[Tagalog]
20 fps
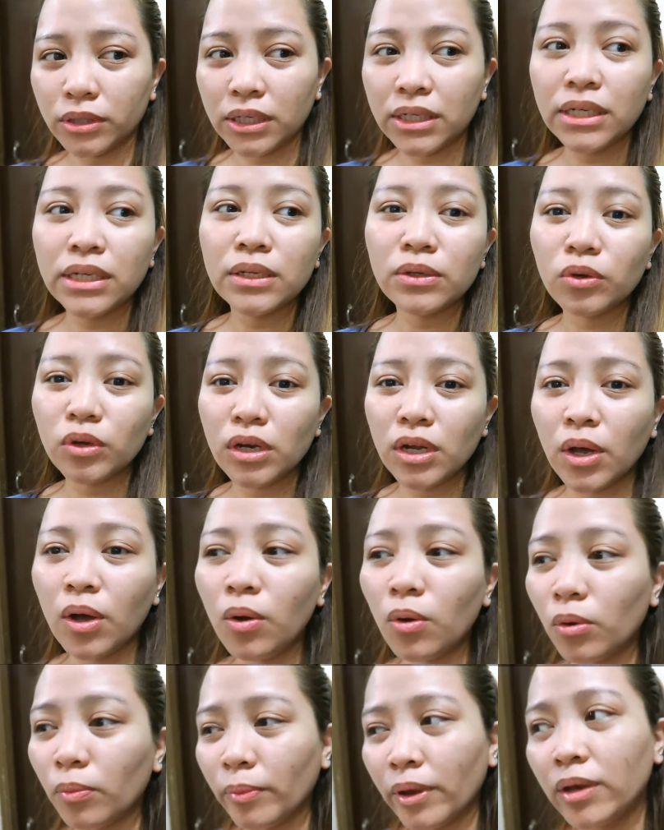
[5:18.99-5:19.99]
Tingnan ko
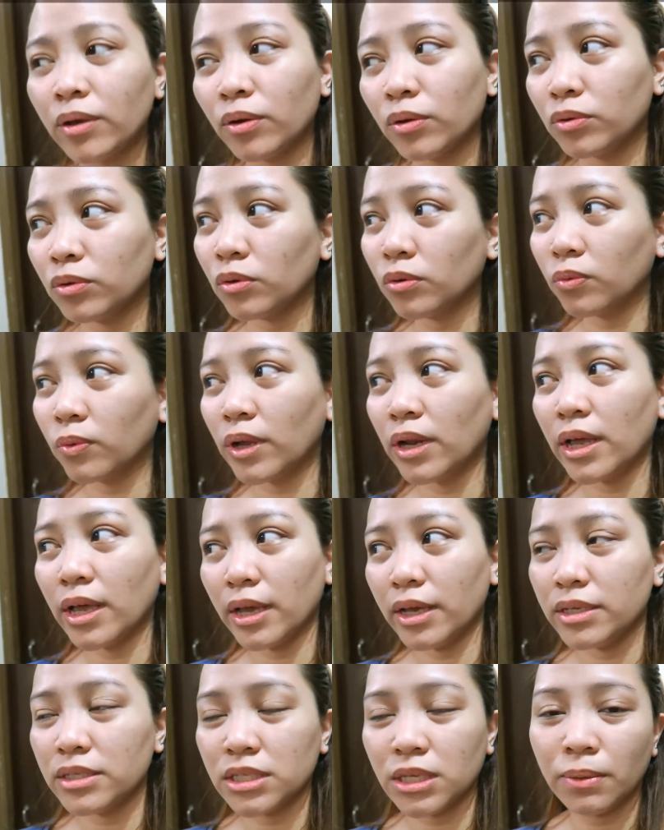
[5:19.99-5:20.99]
lang kung meron, kung
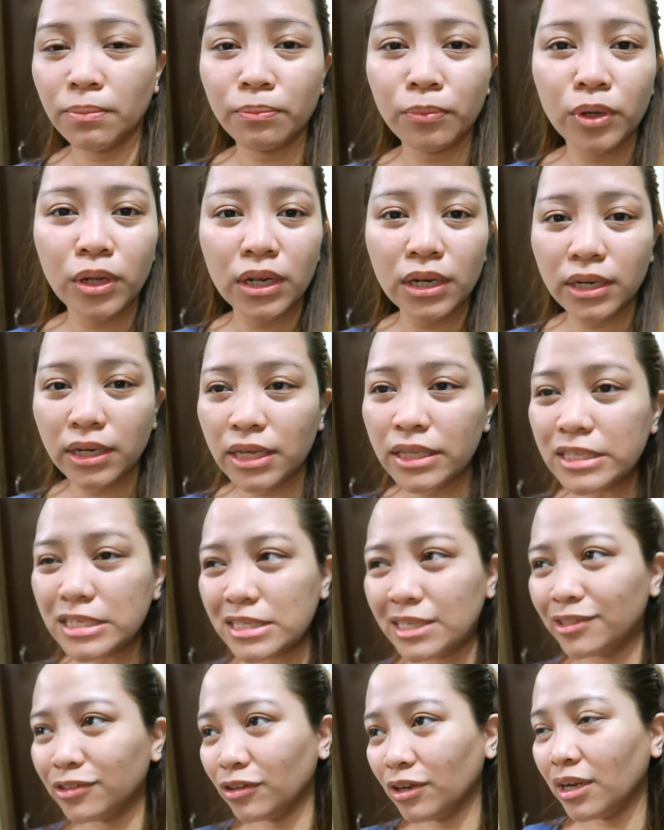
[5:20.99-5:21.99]
wala. Simple, eh,
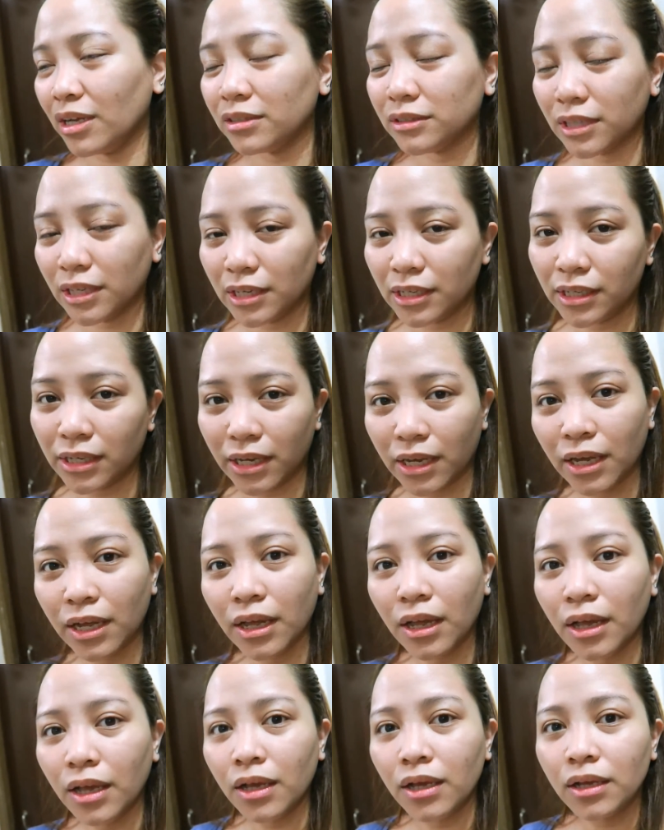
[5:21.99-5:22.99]
sinito lang talaga.
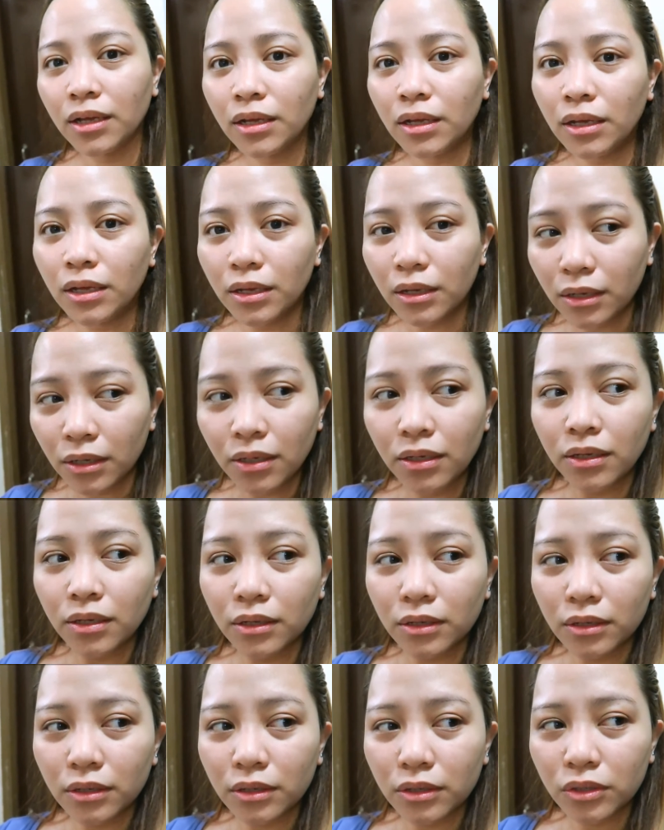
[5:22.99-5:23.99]

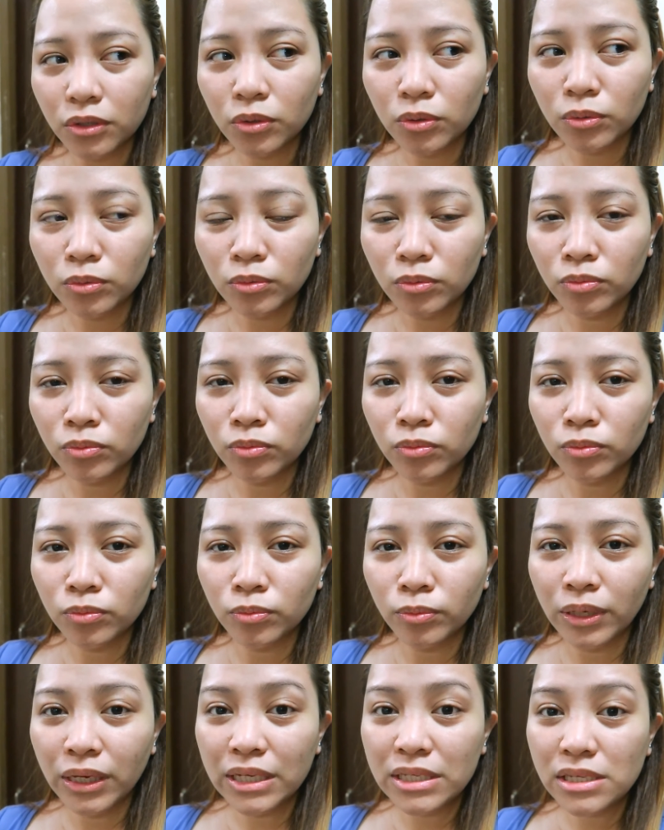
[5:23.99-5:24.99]
Yung
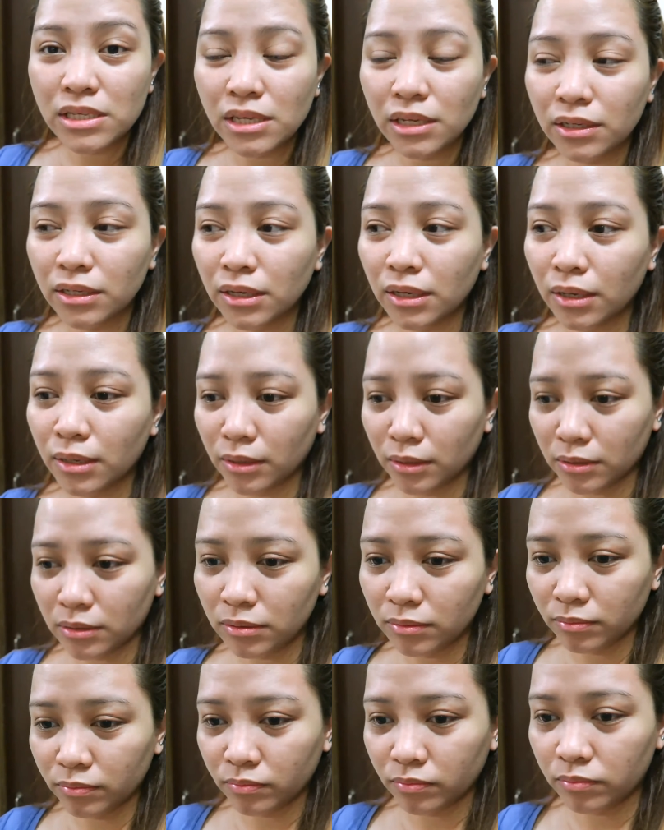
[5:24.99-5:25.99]
bigas lang na
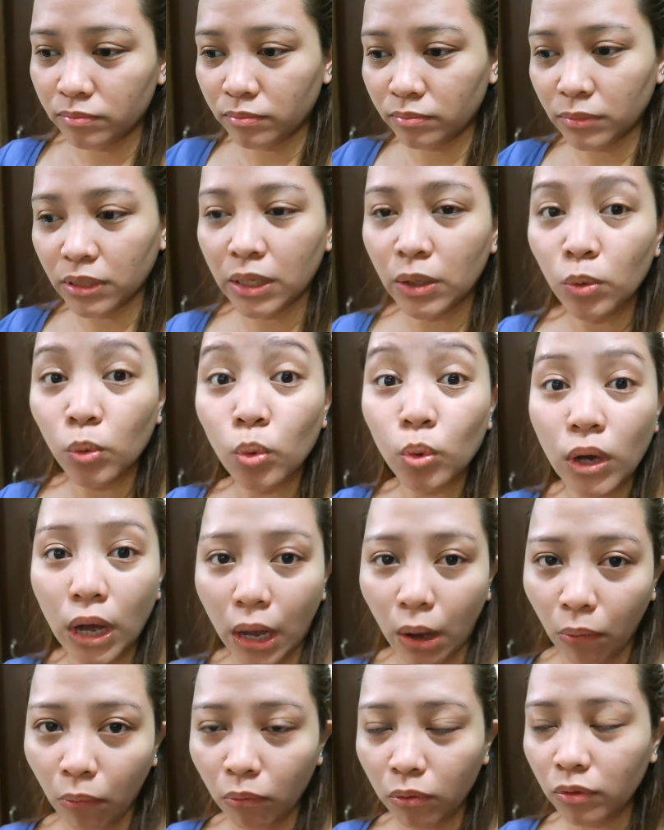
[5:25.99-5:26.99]

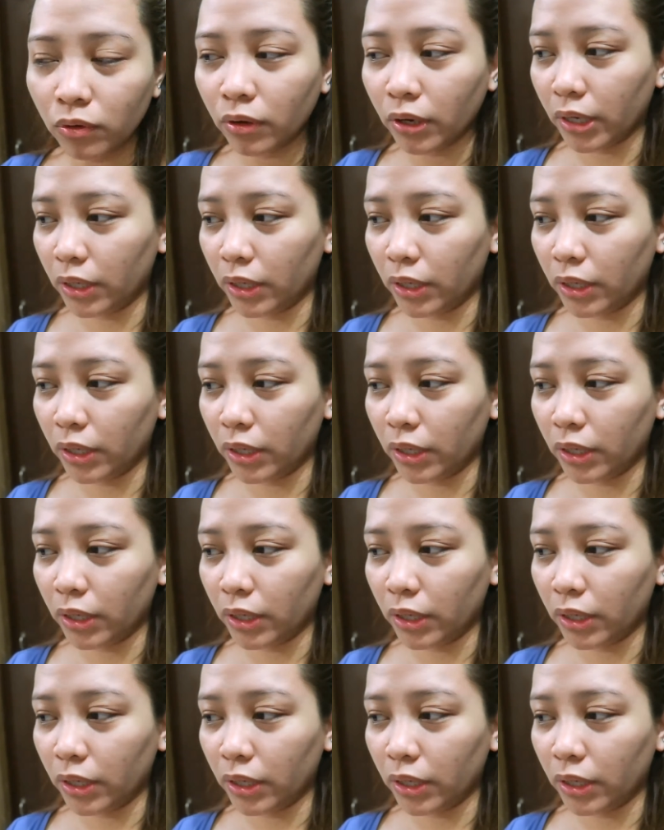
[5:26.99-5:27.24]
nilugaw.